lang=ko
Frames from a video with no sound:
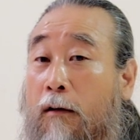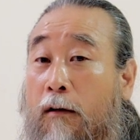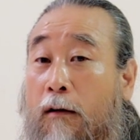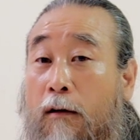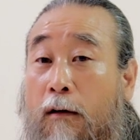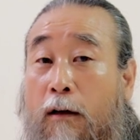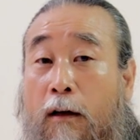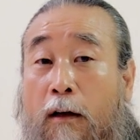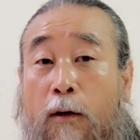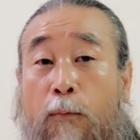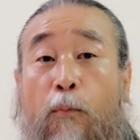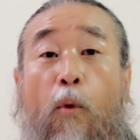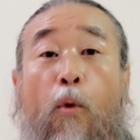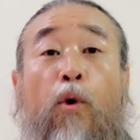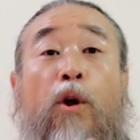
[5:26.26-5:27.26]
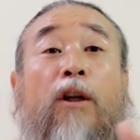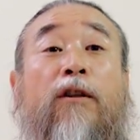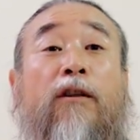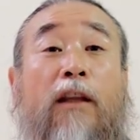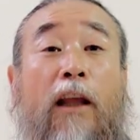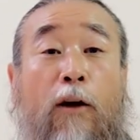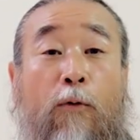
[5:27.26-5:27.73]
어,
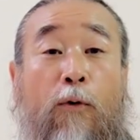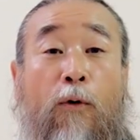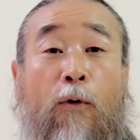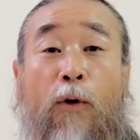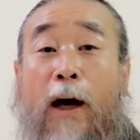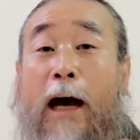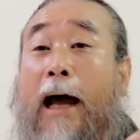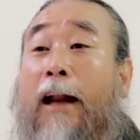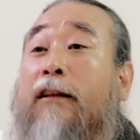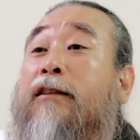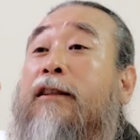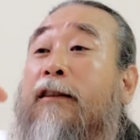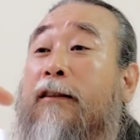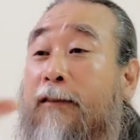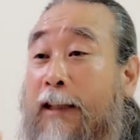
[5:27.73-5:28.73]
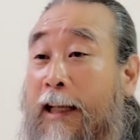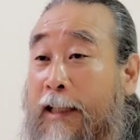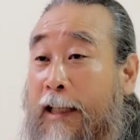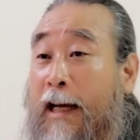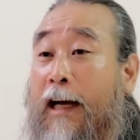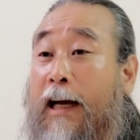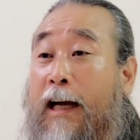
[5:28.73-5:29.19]
모이는 데고 가르치는
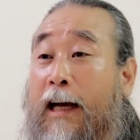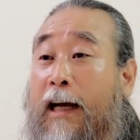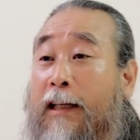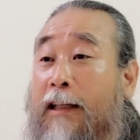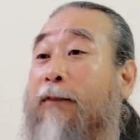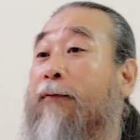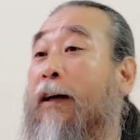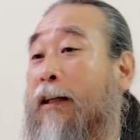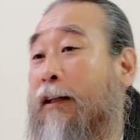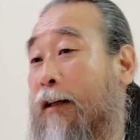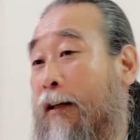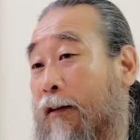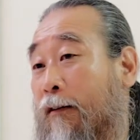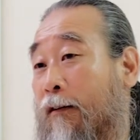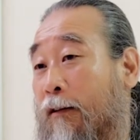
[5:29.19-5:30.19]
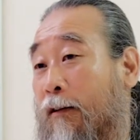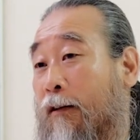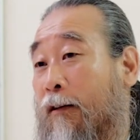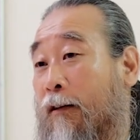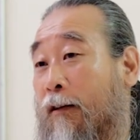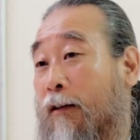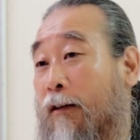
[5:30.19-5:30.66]
데다 이 말이에요.
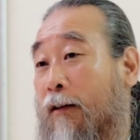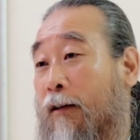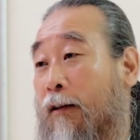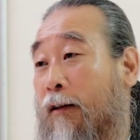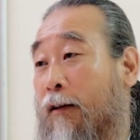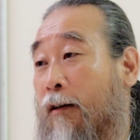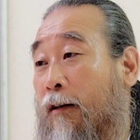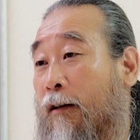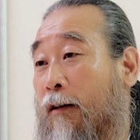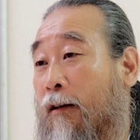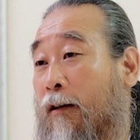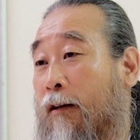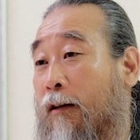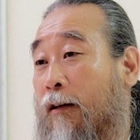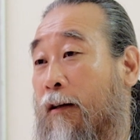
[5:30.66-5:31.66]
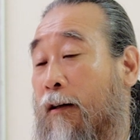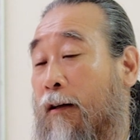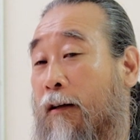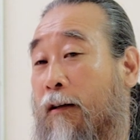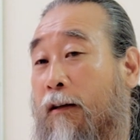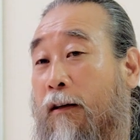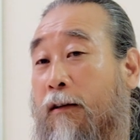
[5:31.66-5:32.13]
어,
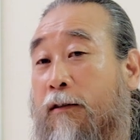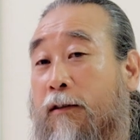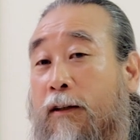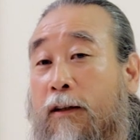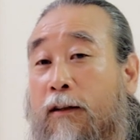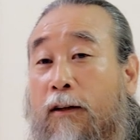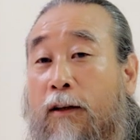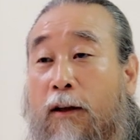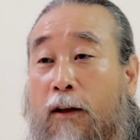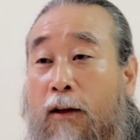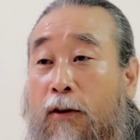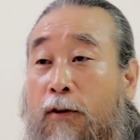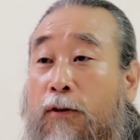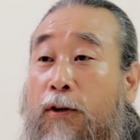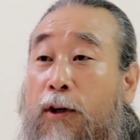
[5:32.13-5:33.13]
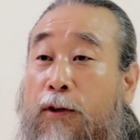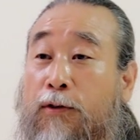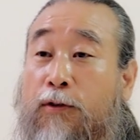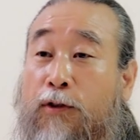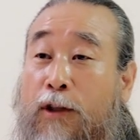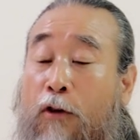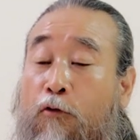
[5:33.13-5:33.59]
어 그래 거기
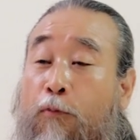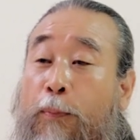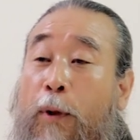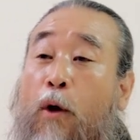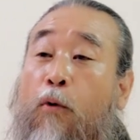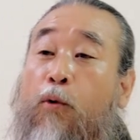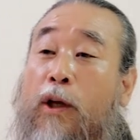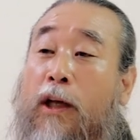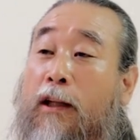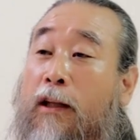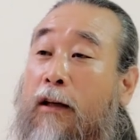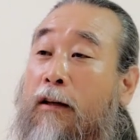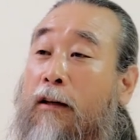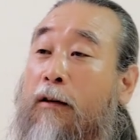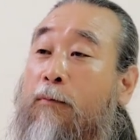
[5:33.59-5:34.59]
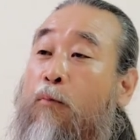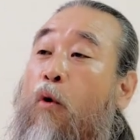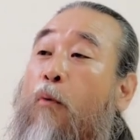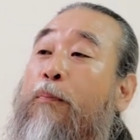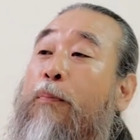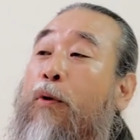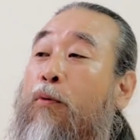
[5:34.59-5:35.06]
가서 자꾸 배워야 되는 걸
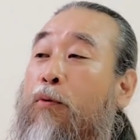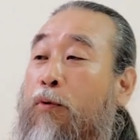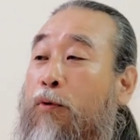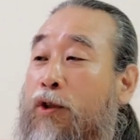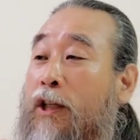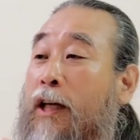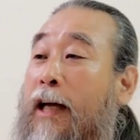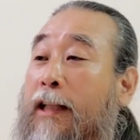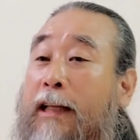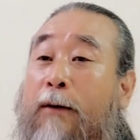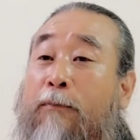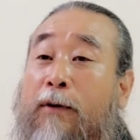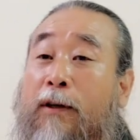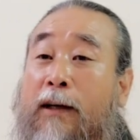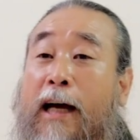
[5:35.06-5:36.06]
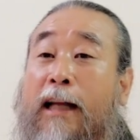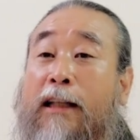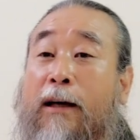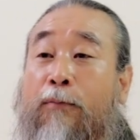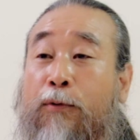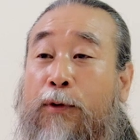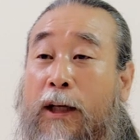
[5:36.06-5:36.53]
못 배우고 시간 낭비를
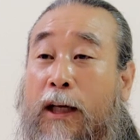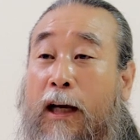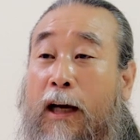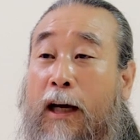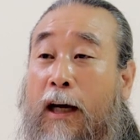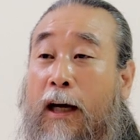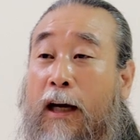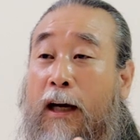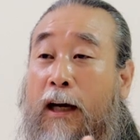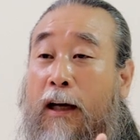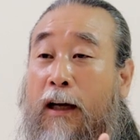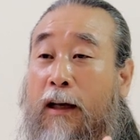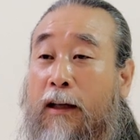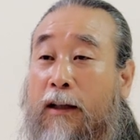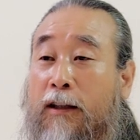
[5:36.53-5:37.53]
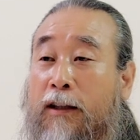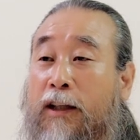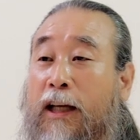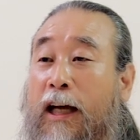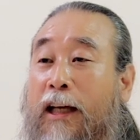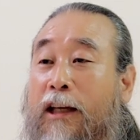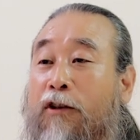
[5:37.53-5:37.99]
하다 보니까
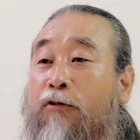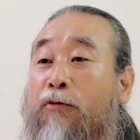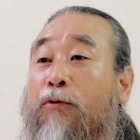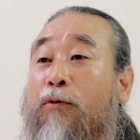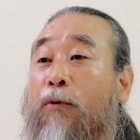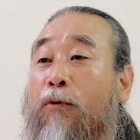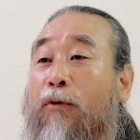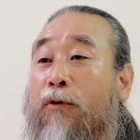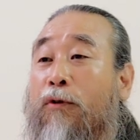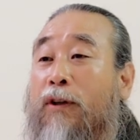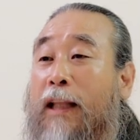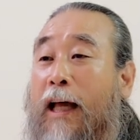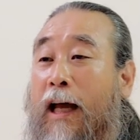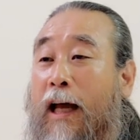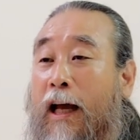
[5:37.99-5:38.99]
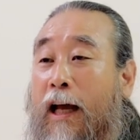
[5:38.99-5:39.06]
네가 이루는 거를 다